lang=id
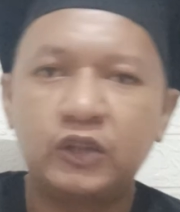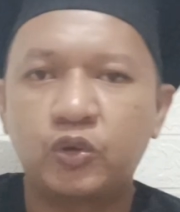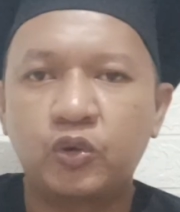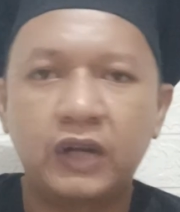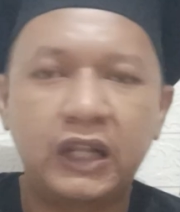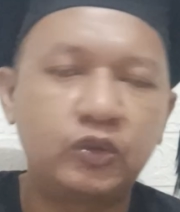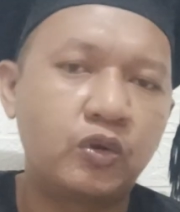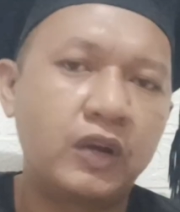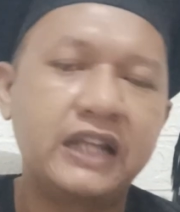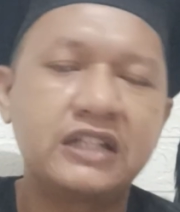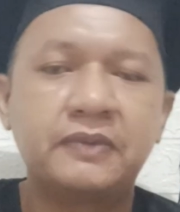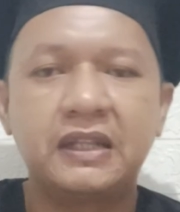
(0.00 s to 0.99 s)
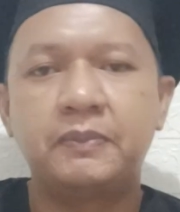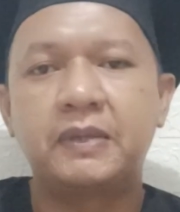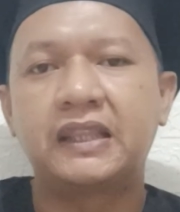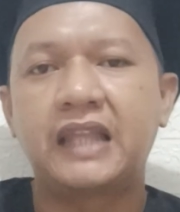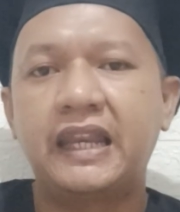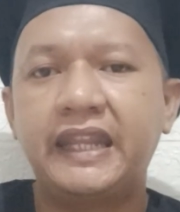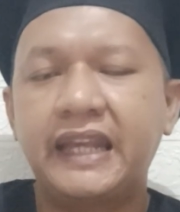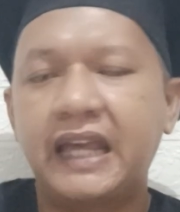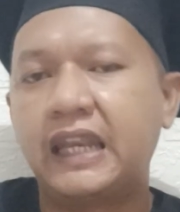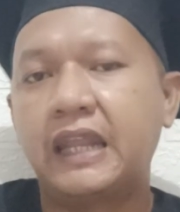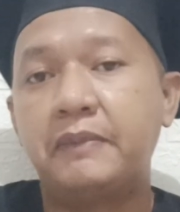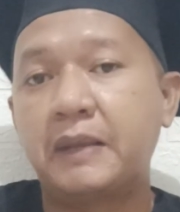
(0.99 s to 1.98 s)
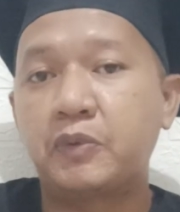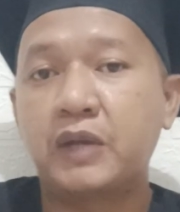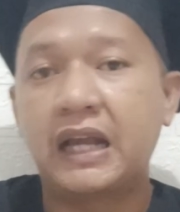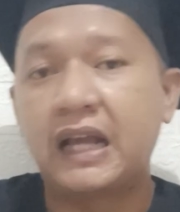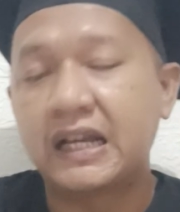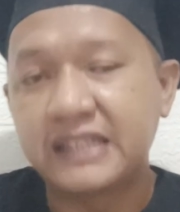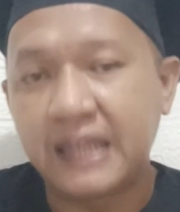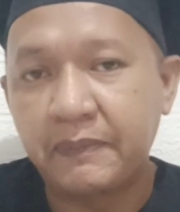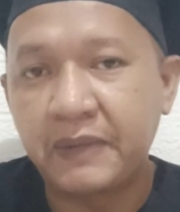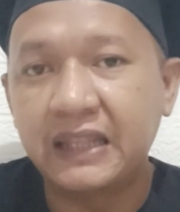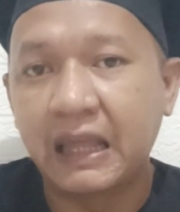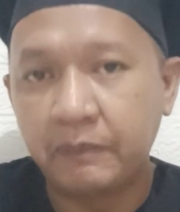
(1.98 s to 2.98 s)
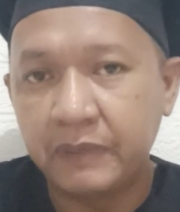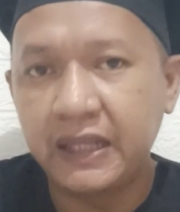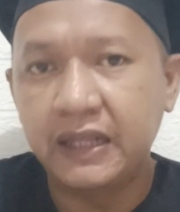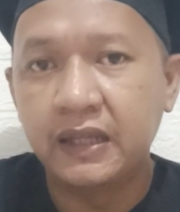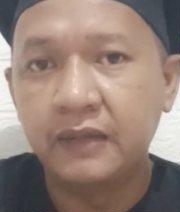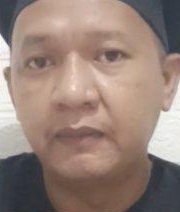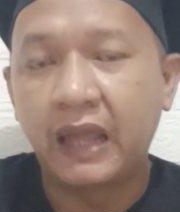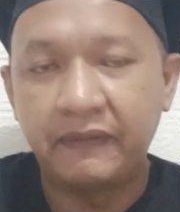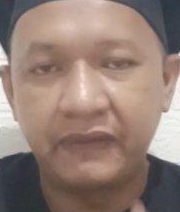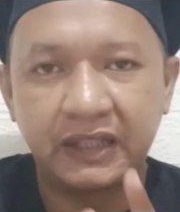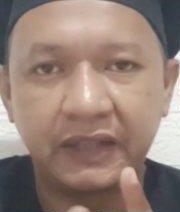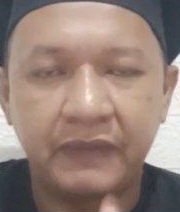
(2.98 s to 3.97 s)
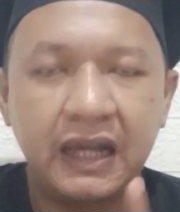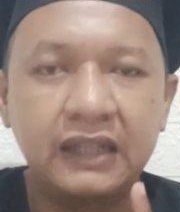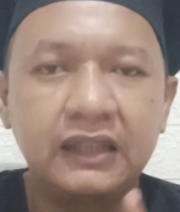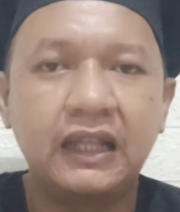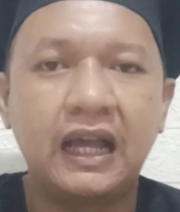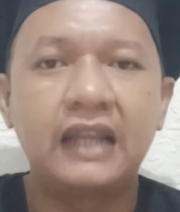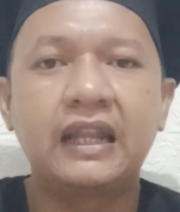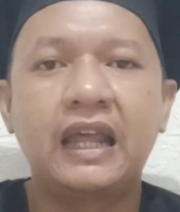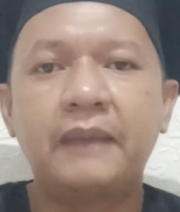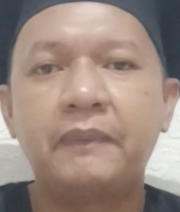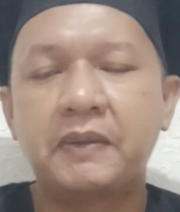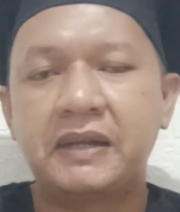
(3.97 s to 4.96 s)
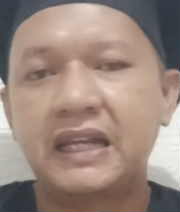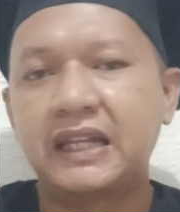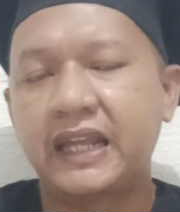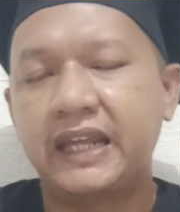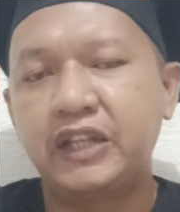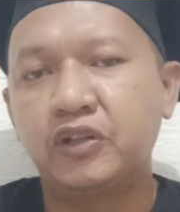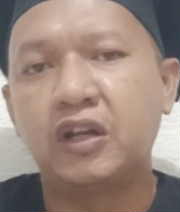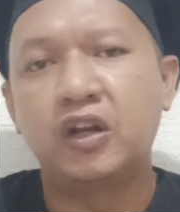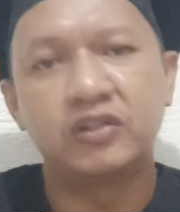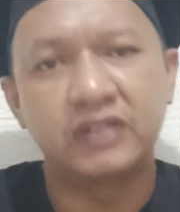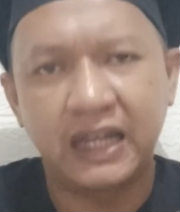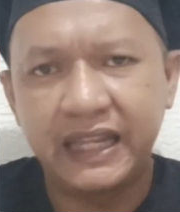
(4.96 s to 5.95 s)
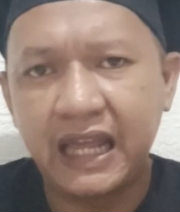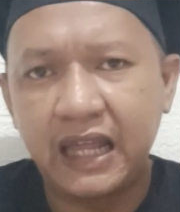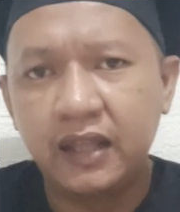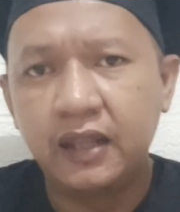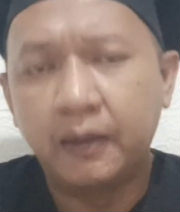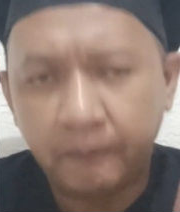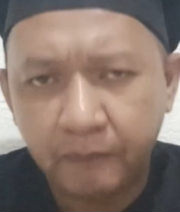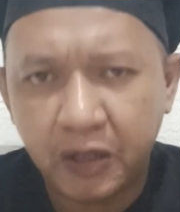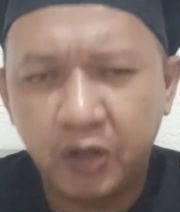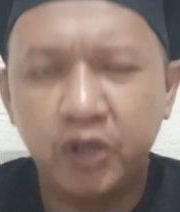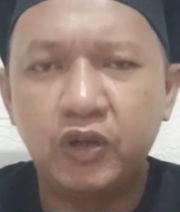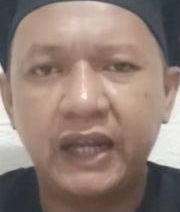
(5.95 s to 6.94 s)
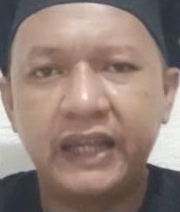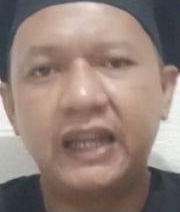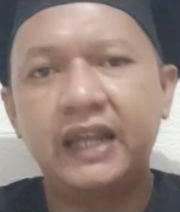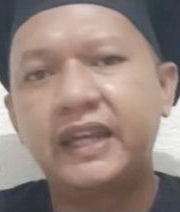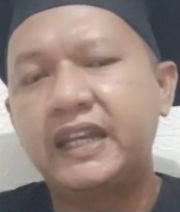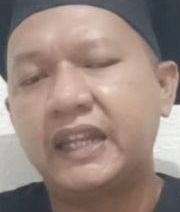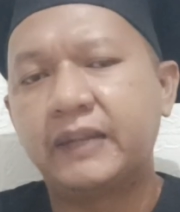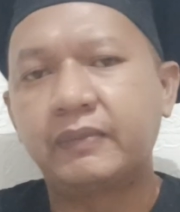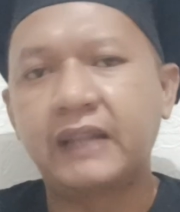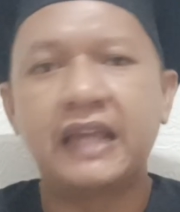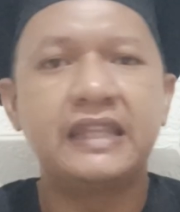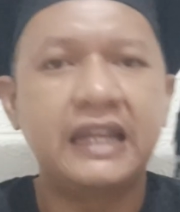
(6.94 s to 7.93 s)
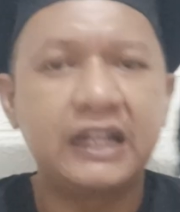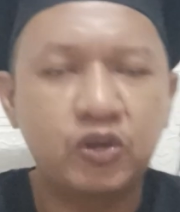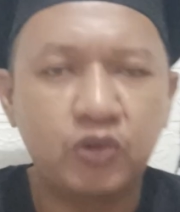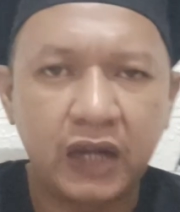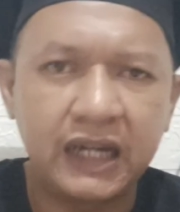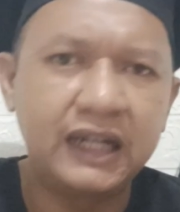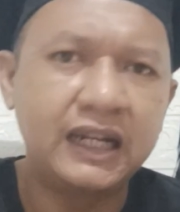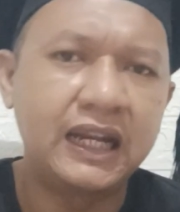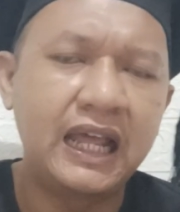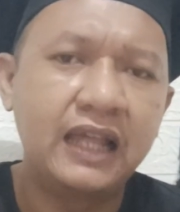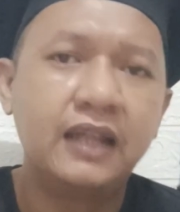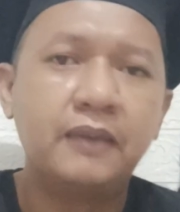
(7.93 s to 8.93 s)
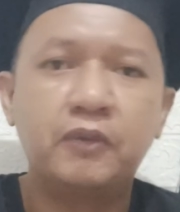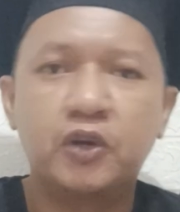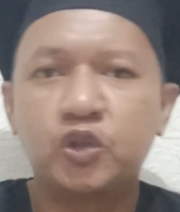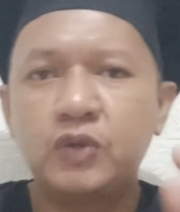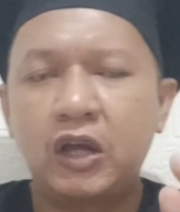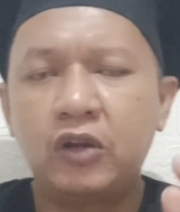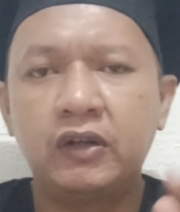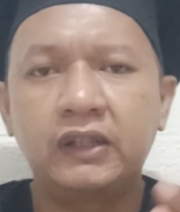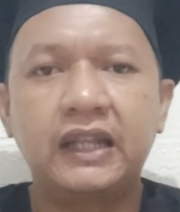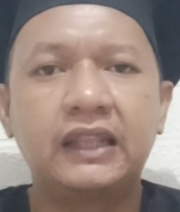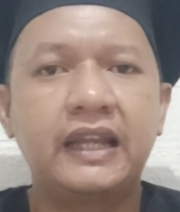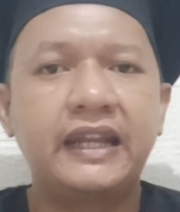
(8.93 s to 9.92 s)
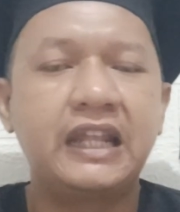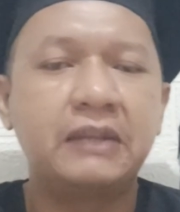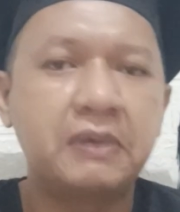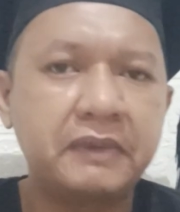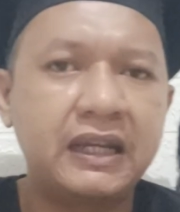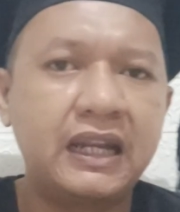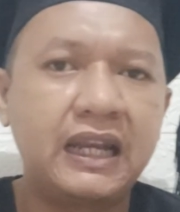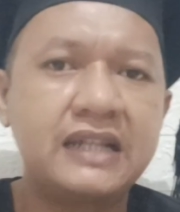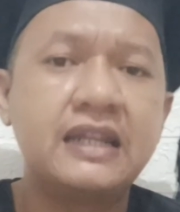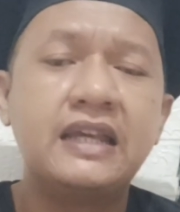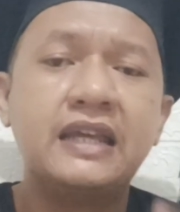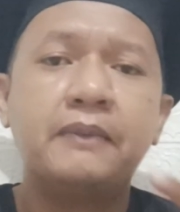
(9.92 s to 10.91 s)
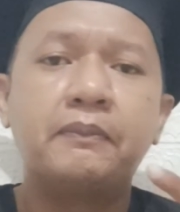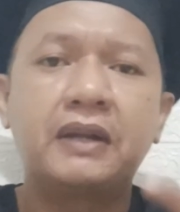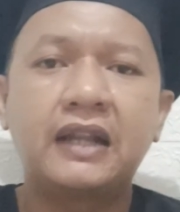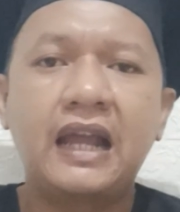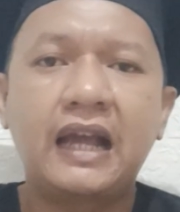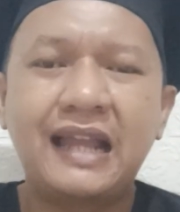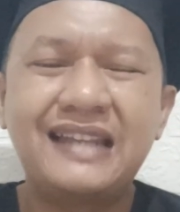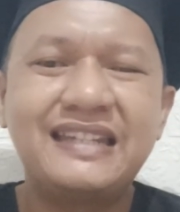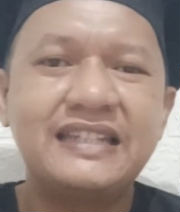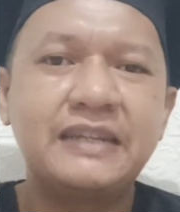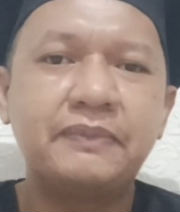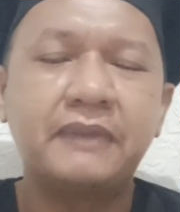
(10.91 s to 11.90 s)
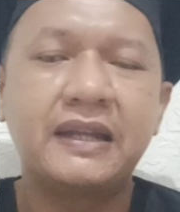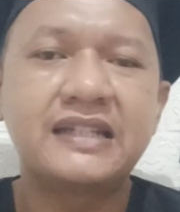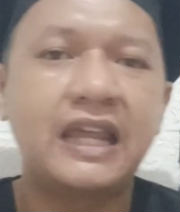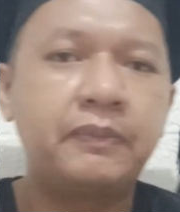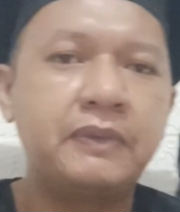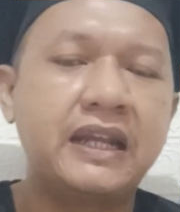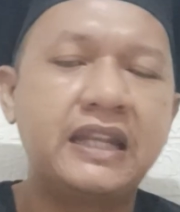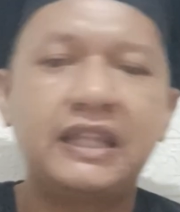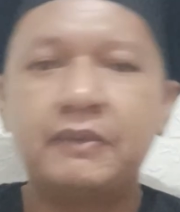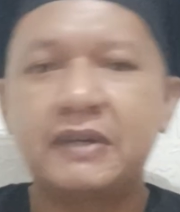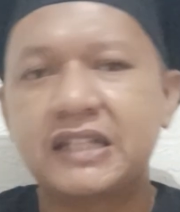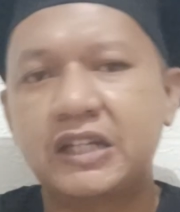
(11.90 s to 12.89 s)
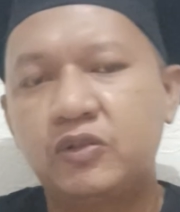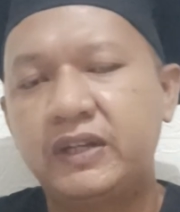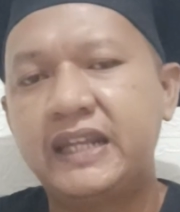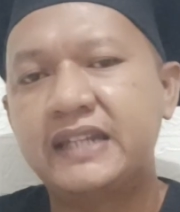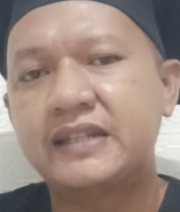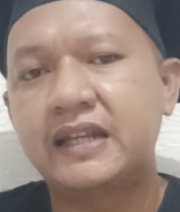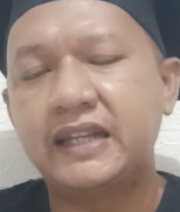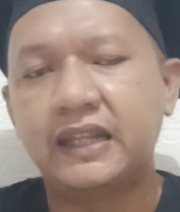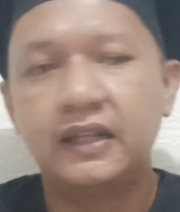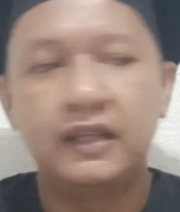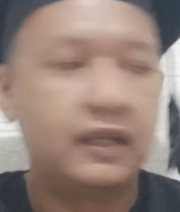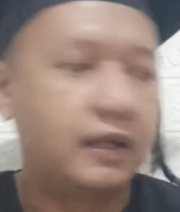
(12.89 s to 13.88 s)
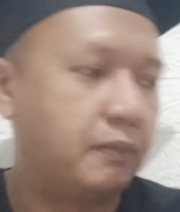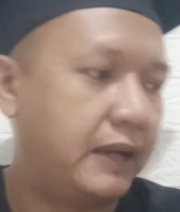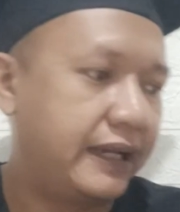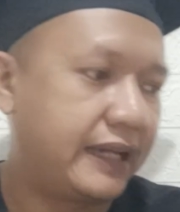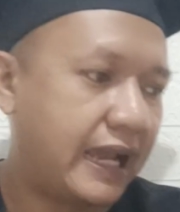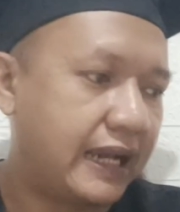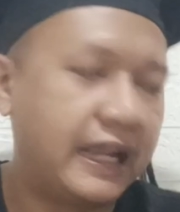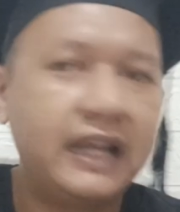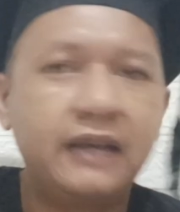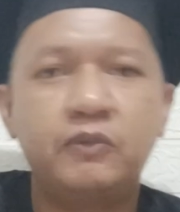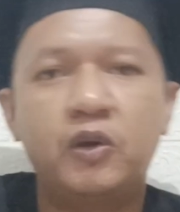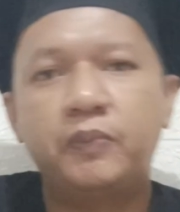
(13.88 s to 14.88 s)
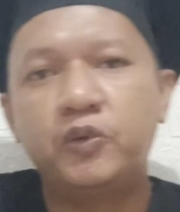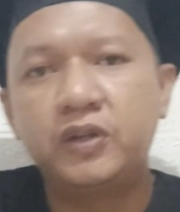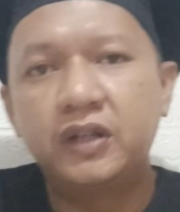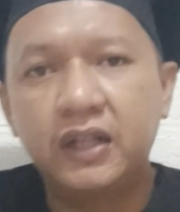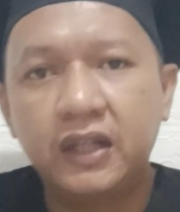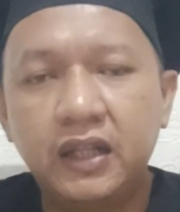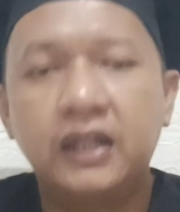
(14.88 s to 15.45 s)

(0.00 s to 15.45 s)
naik turun naik turun naik sepanjang pertandingan ya biarpun agak kecapean tapi efektif banget dengan gaya permainan kayak gitu oleh Australia perlu diulangi lagi nih nah yang jadi kekurangan adalah menurut gua kalau kita lihat dari hitman adalah pergerakan sisi pemain sayap dari timnas Indonesia nih baik kanan maupun